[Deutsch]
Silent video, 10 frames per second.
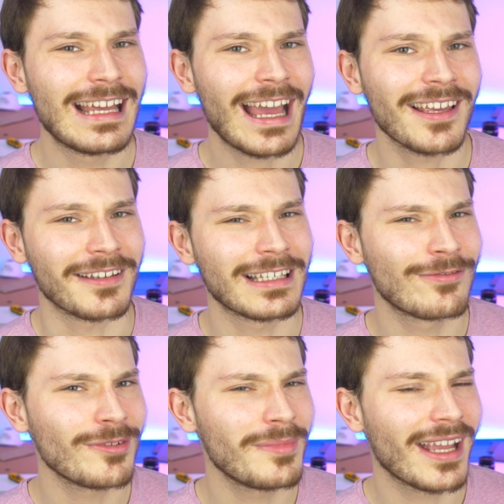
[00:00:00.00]
hey,
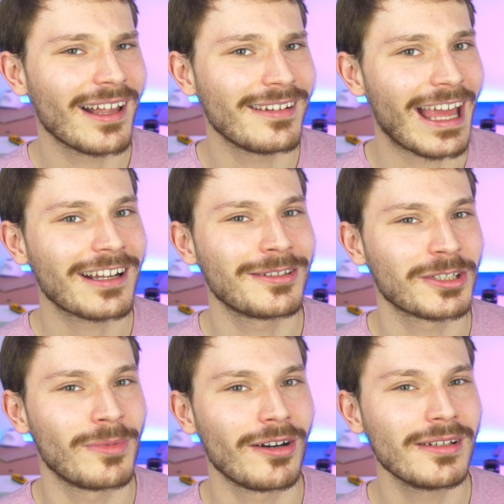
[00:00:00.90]
ich würde mir gerne einen
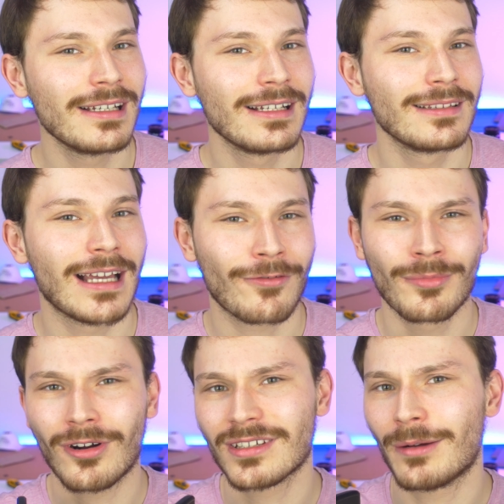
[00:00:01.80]
Hackintosh bauen,
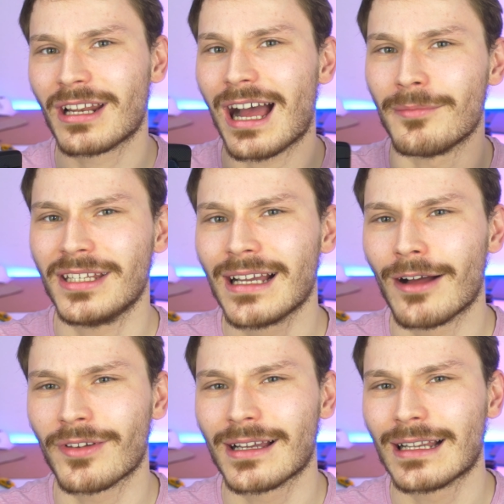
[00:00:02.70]
dafür brauche ich aber eine
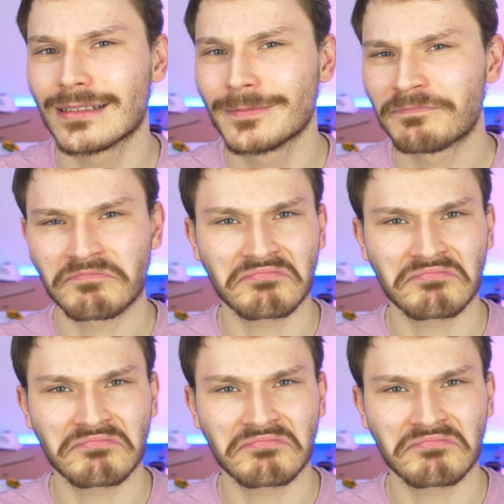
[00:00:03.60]
AMD-Grafikkarte.